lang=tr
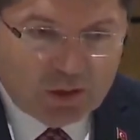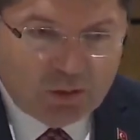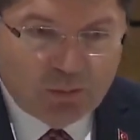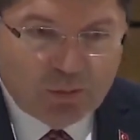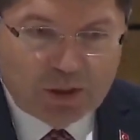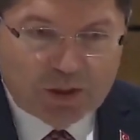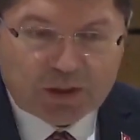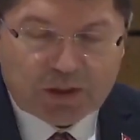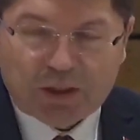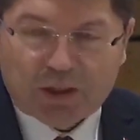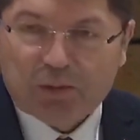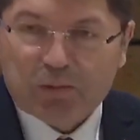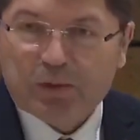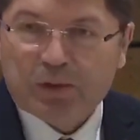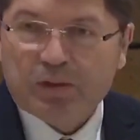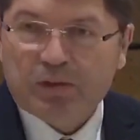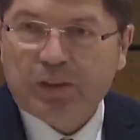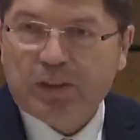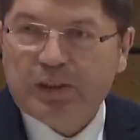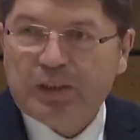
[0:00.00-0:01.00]
Sayın
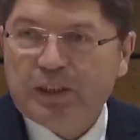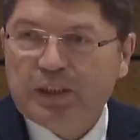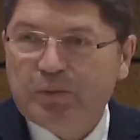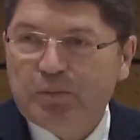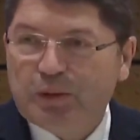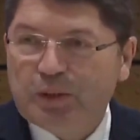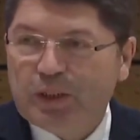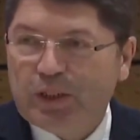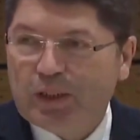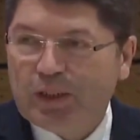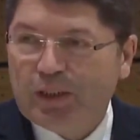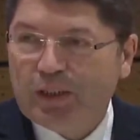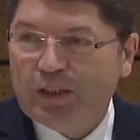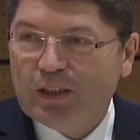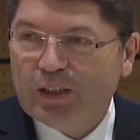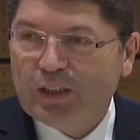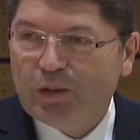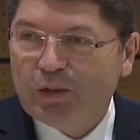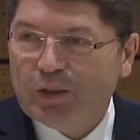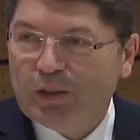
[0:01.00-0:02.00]
Başkanımız veciz bir
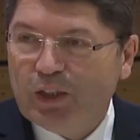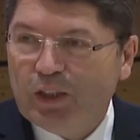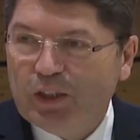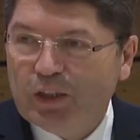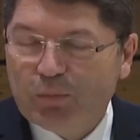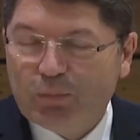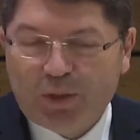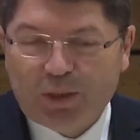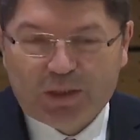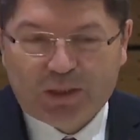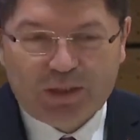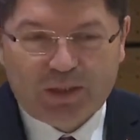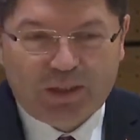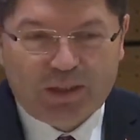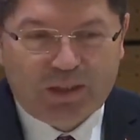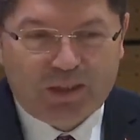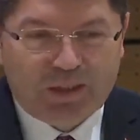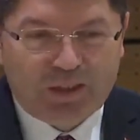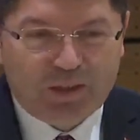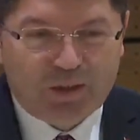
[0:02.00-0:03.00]
şekilde noterlik
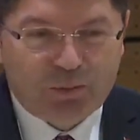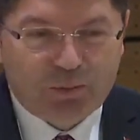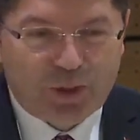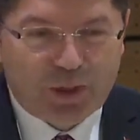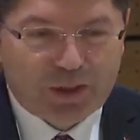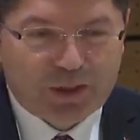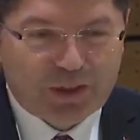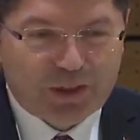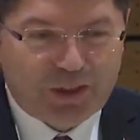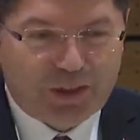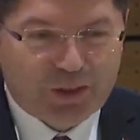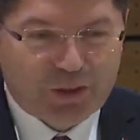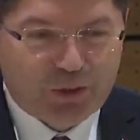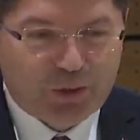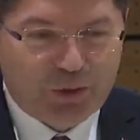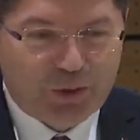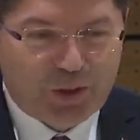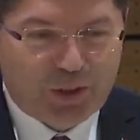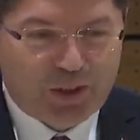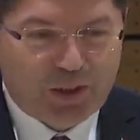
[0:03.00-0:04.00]
mesleğini
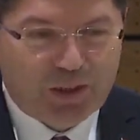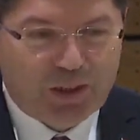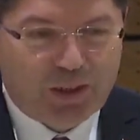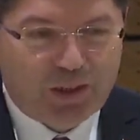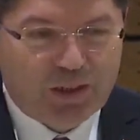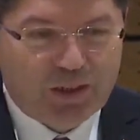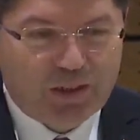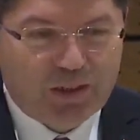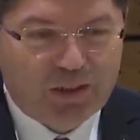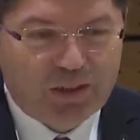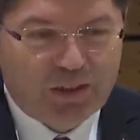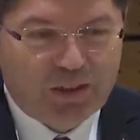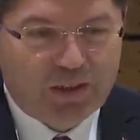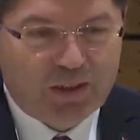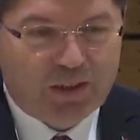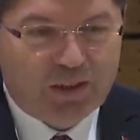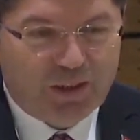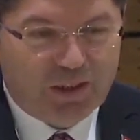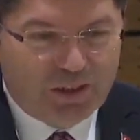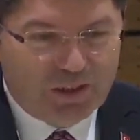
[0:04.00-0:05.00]
başından sonuna kadar
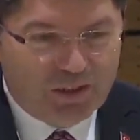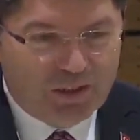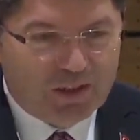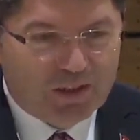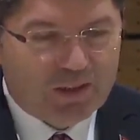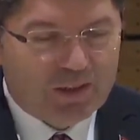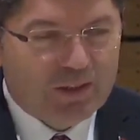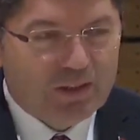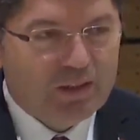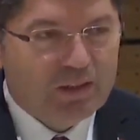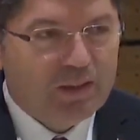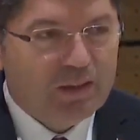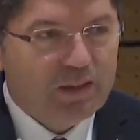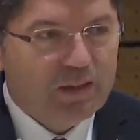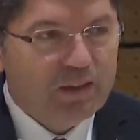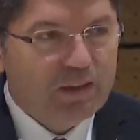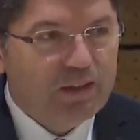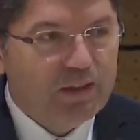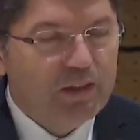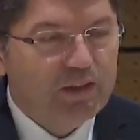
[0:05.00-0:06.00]

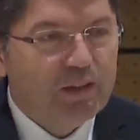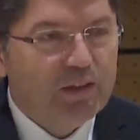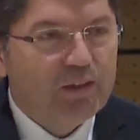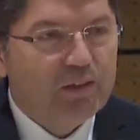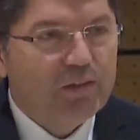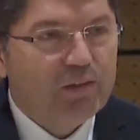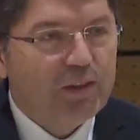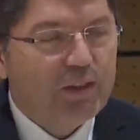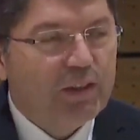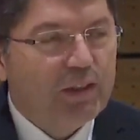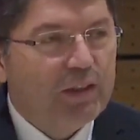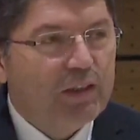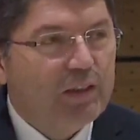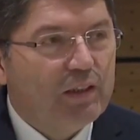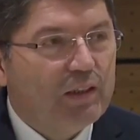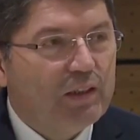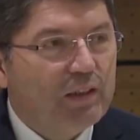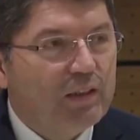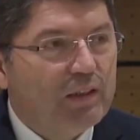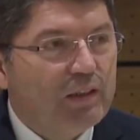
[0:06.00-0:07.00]
anlattı.
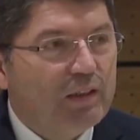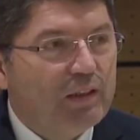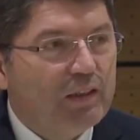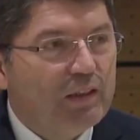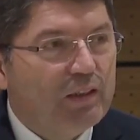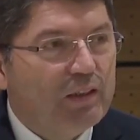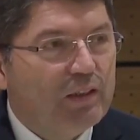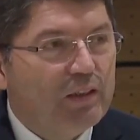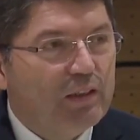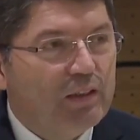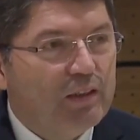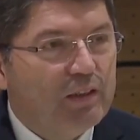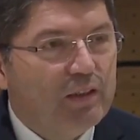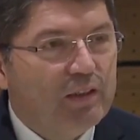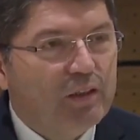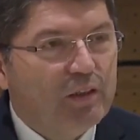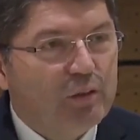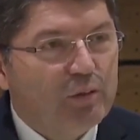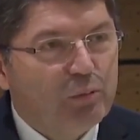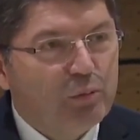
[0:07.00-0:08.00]
Ve
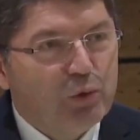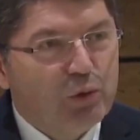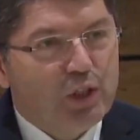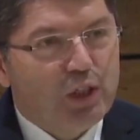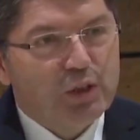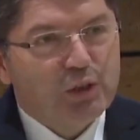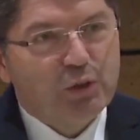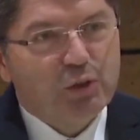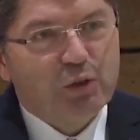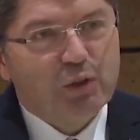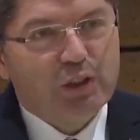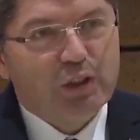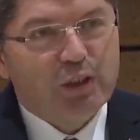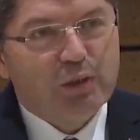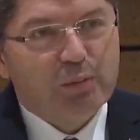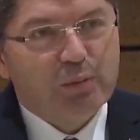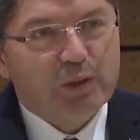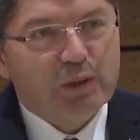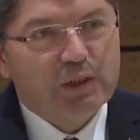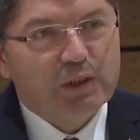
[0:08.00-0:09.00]
bundan
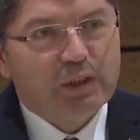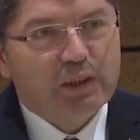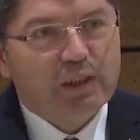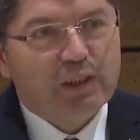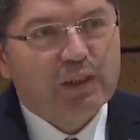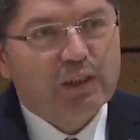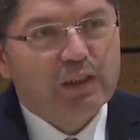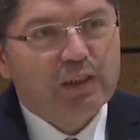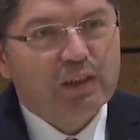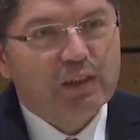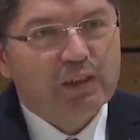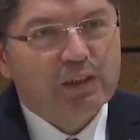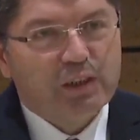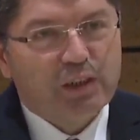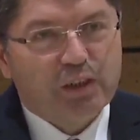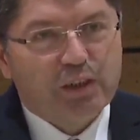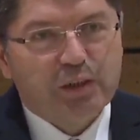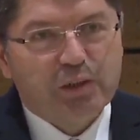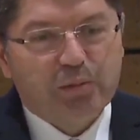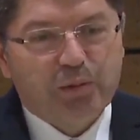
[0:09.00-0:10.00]
sonra yapılacak
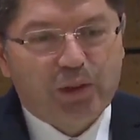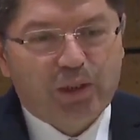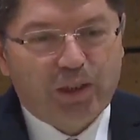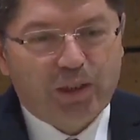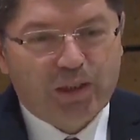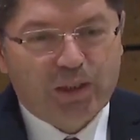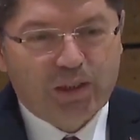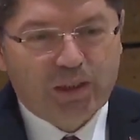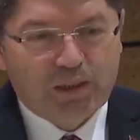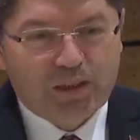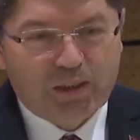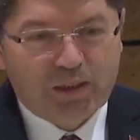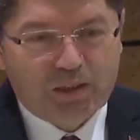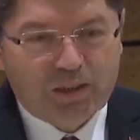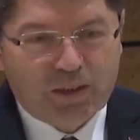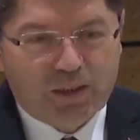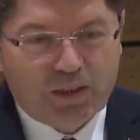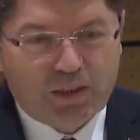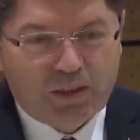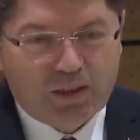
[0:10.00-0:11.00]
çalışmalarla
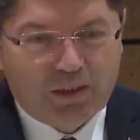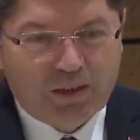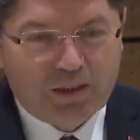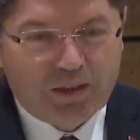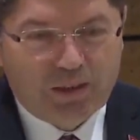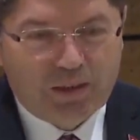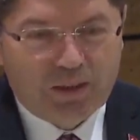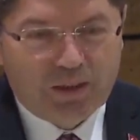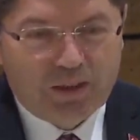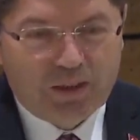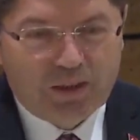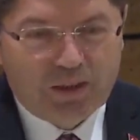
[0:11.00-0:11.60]
ilgili de